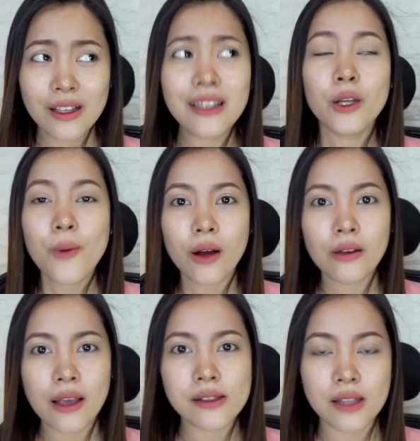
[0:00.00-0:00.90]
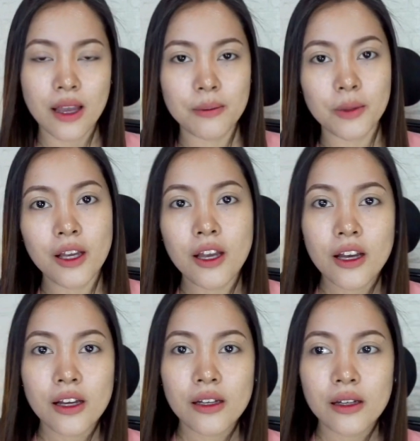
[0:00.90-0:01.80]
ginawa ko last time,
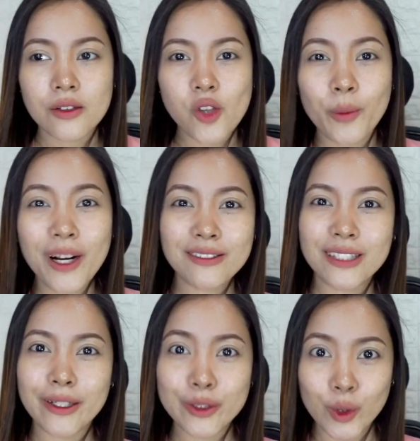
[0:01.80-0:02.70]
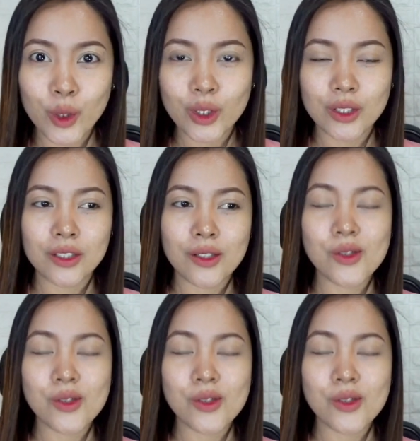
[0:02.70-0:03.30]
sobrang dark nun.